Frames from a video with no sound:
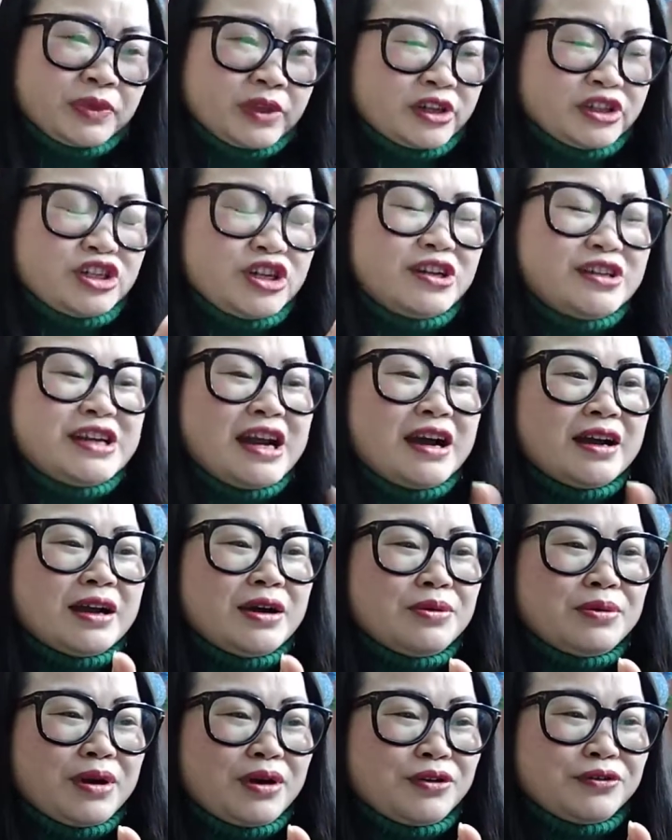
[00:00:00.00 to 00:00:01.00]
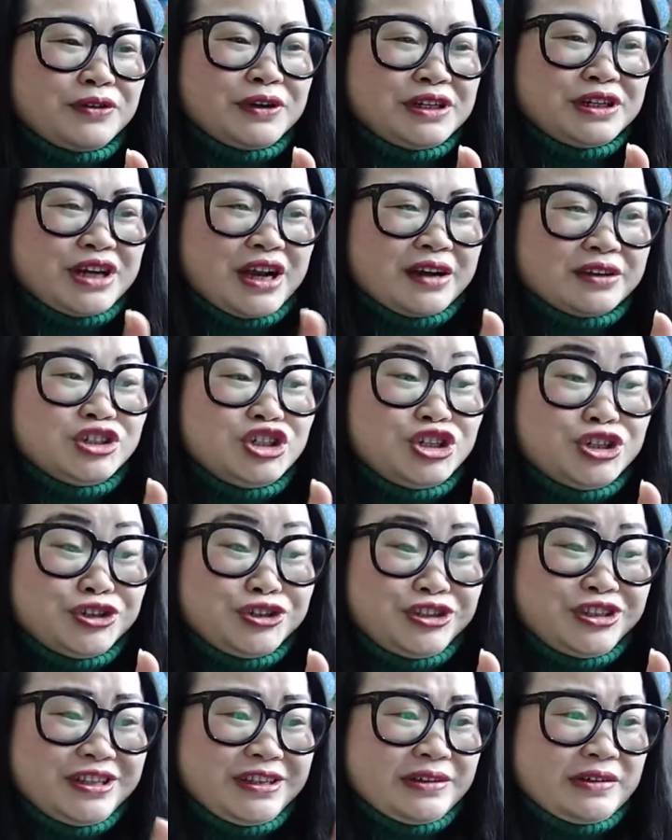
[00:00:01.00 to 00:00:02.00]
这让 Coco 非常吃
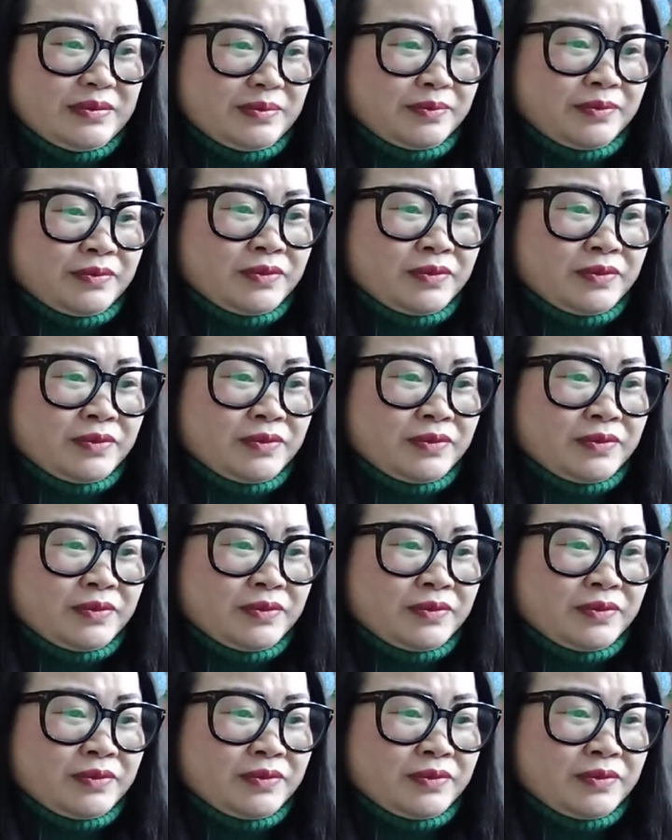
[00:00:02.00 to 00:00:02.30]
惊，